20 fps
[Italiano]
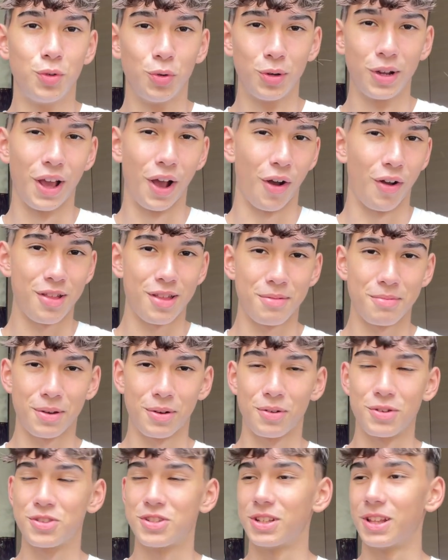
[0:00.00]
l'unica cosa per
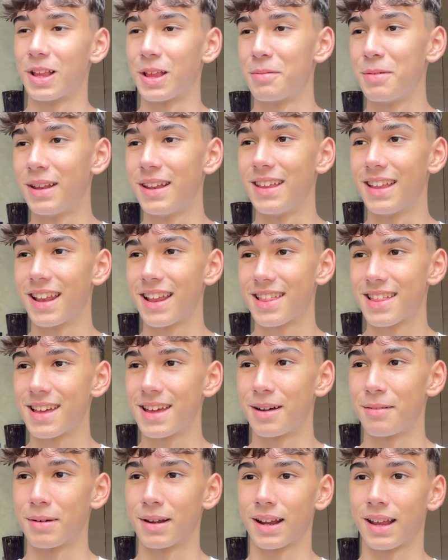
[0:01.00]
cui ci è andata bene ieri
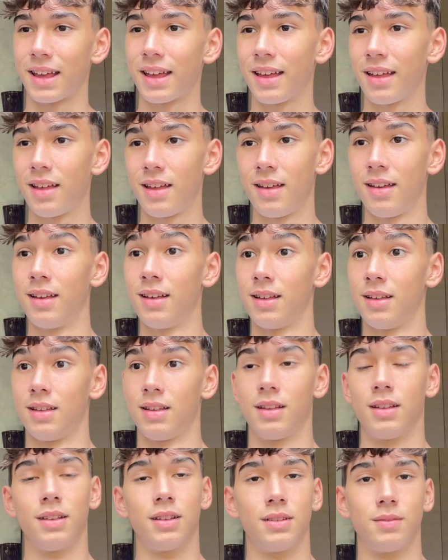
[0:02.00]
sera perché
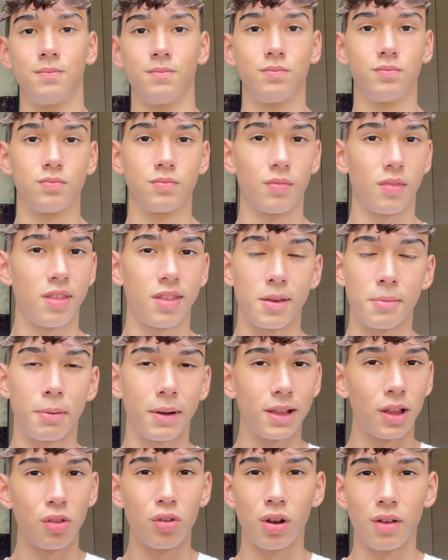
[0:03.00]
si
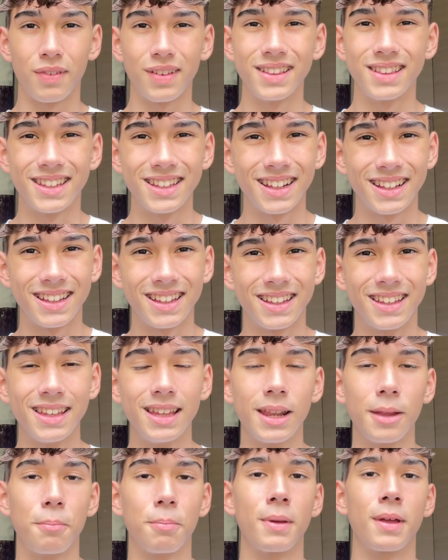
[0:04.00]
parla di una ventina di
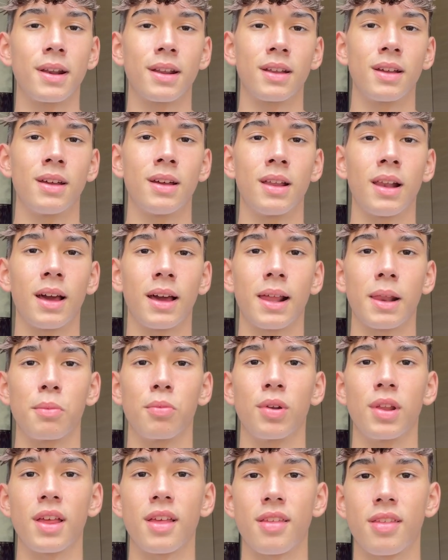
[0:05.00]
tiri per eh, la
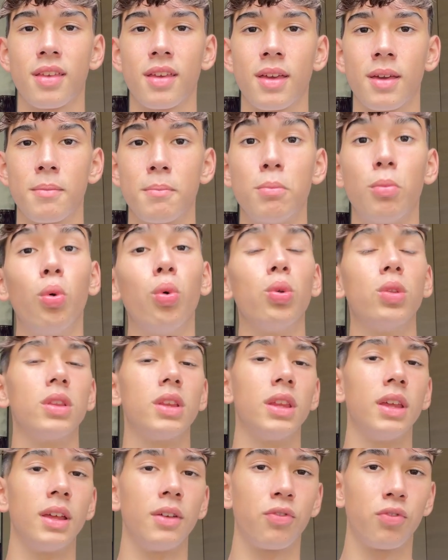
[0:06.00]
Cremonese,
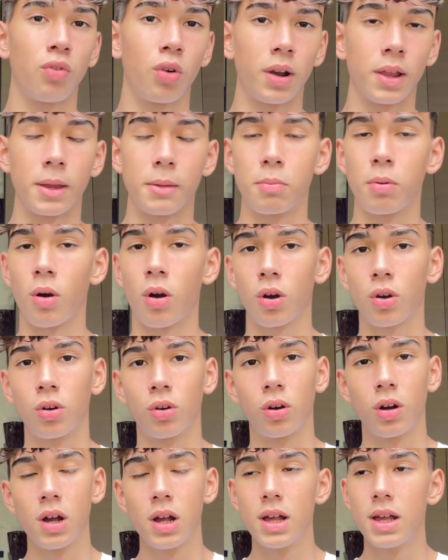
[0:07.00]
molti e fuori di
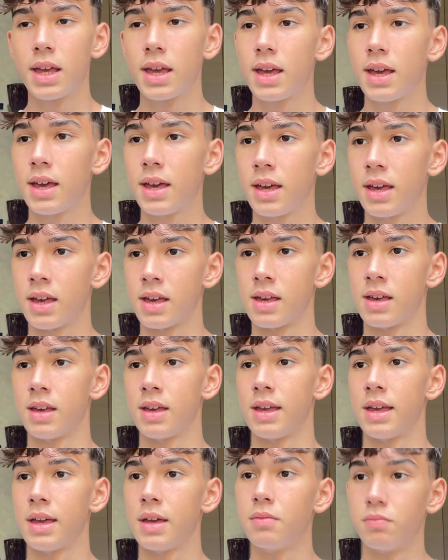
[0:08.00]
poco,
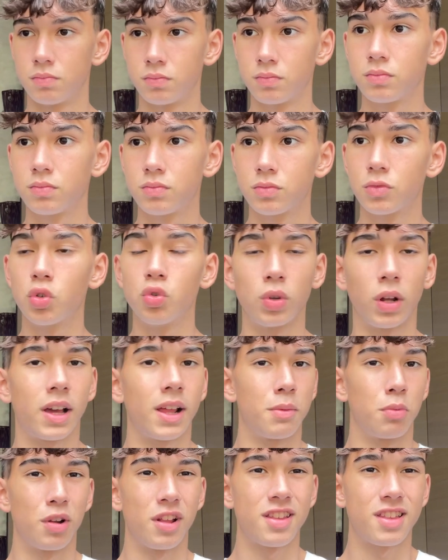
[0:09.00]
eh, una
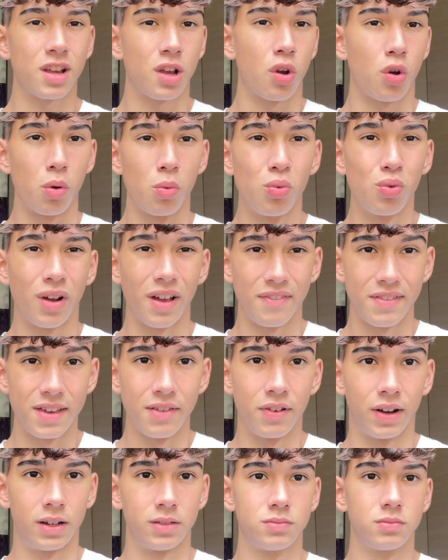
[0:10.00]
Cremonese che comunque è
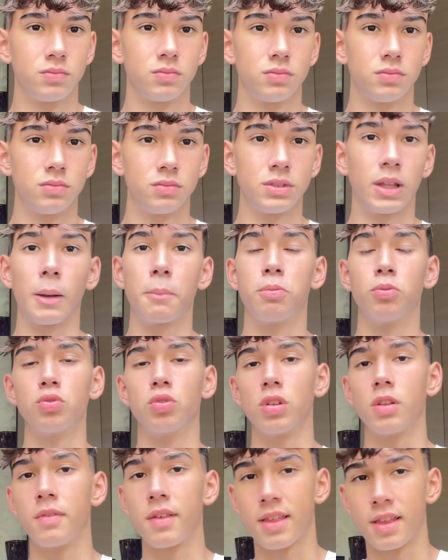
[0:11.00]
viva dal
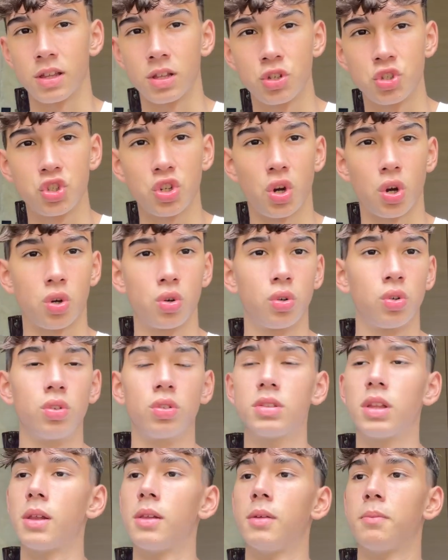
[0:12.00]
punto di vista del
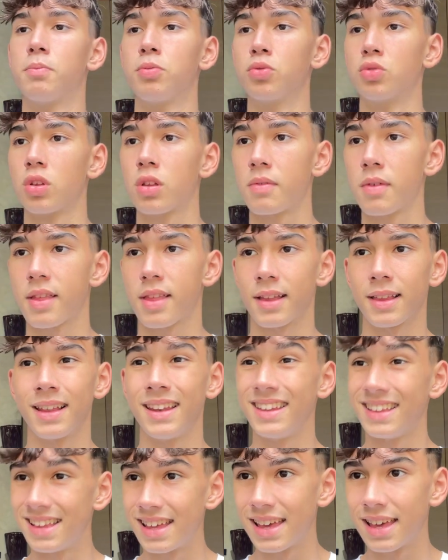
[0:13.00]
gioco, dal punto di vista
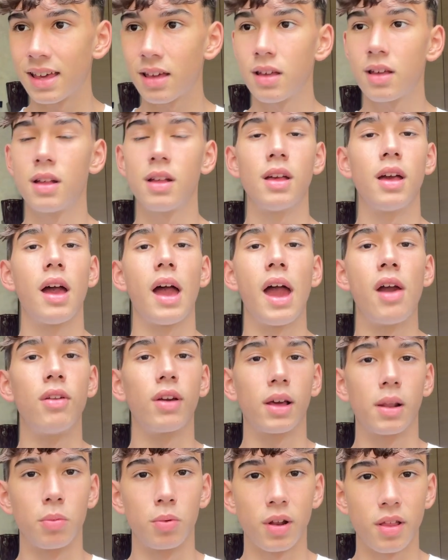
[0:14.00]
delle idee, è
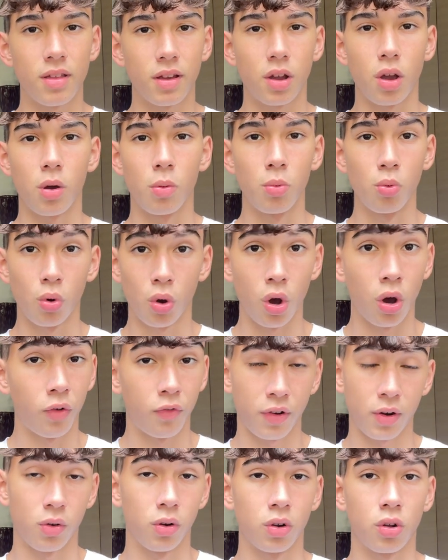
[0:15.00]
una Cremonese che comunque
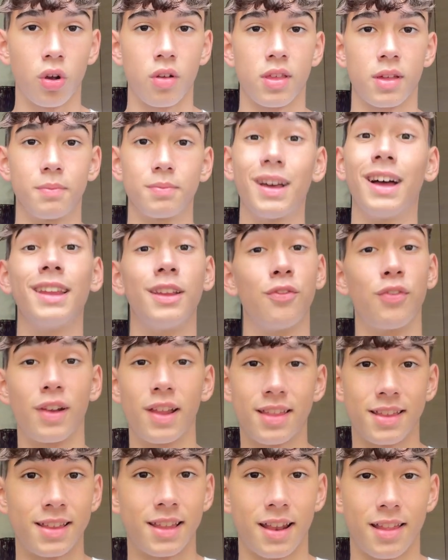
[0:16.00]
offre qualcosa, a
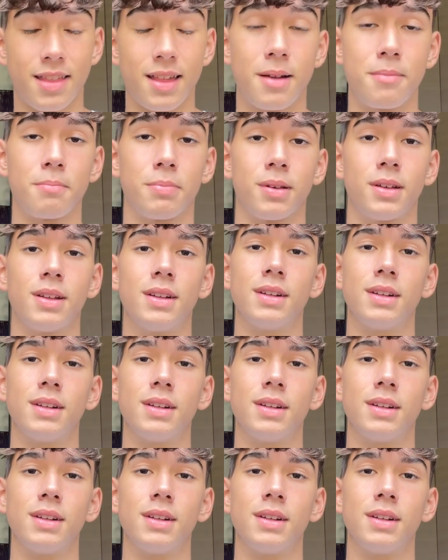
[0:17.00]
differenza della Samp,